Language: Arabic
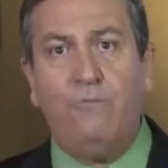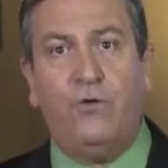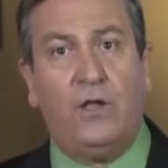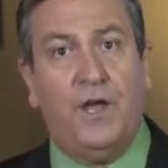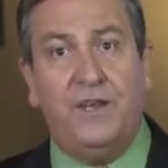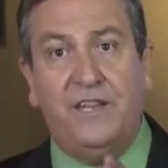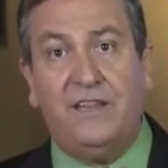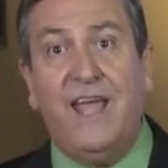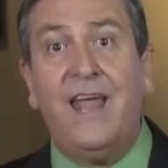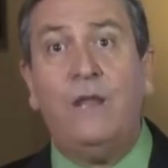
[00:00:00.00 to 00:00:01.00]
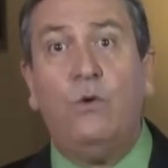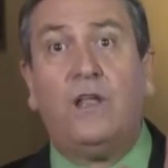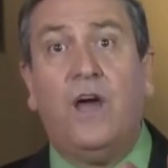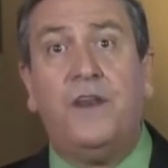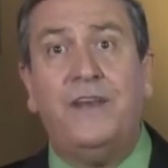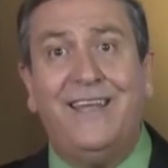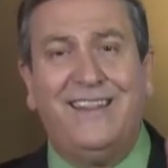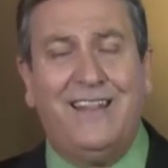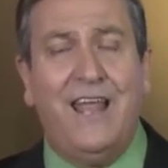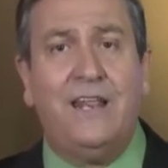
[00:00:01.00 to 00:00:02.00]
وفي القرن الثاني والقرن
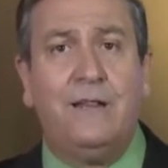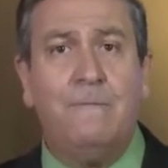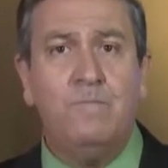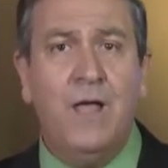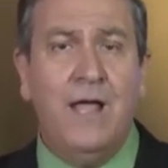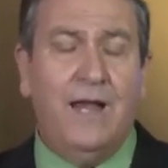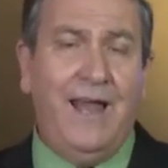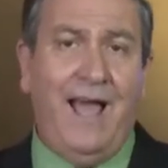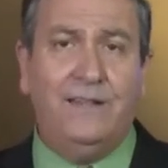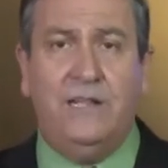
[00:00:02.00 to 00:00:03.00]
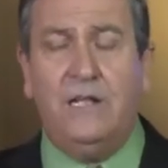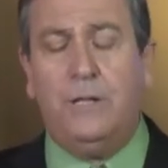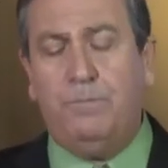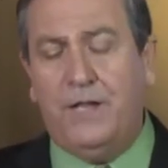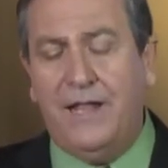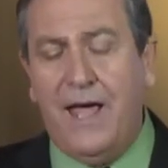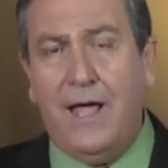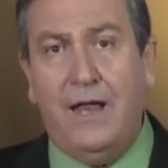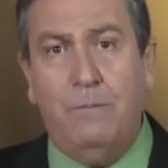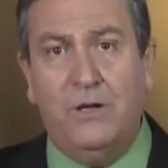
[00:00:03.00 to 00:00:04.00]
الثالث لحديت
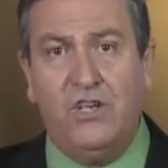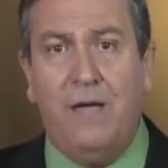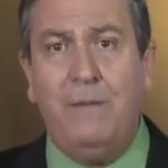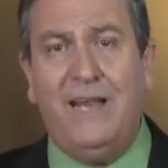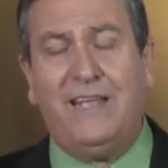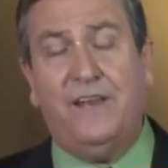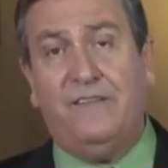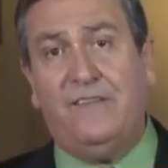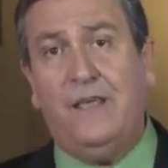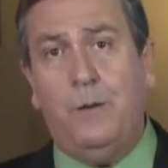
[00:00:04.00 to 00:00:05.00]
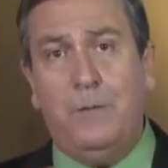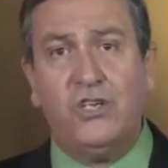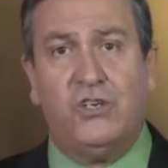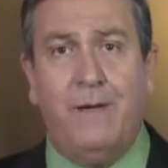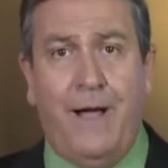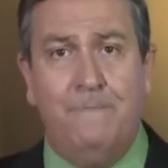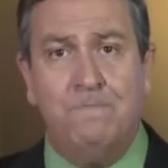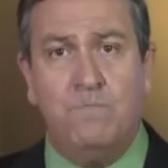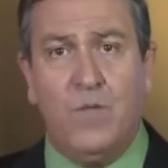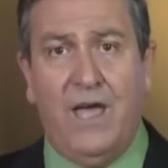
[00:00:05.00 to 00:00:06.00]
ابتداء المجامع الكنسية من مجمع
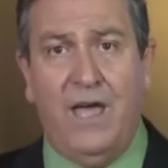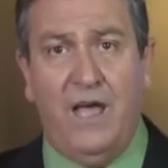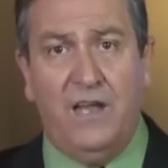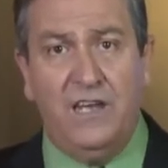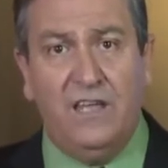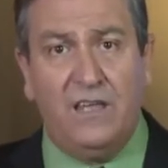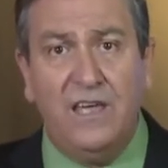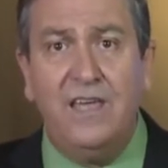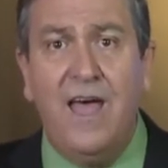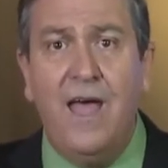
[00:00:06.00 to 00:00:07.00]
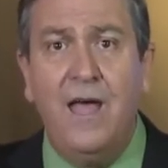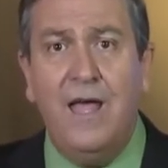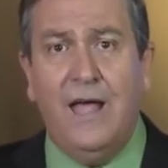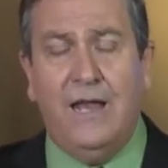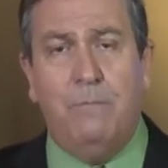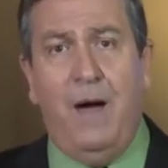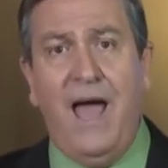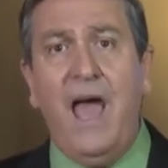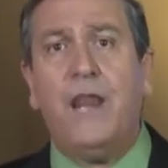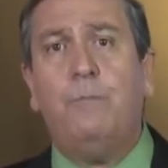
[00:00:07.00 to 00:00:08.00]
آه، نيقية لما
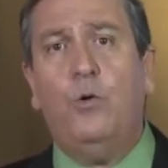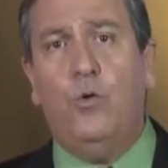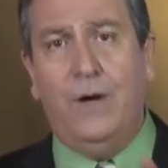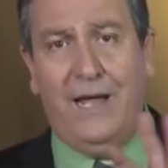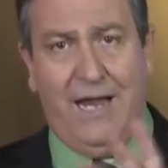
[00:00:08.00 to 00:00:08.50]
حاربوا